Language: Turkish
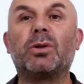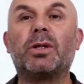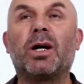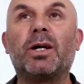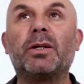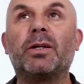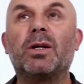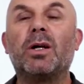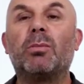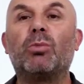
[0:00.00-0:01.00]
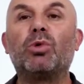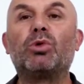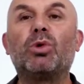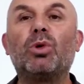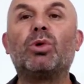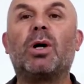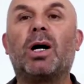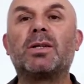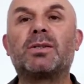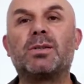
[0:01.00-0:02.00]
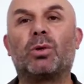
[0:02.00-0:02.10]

Yani mutluluk asrı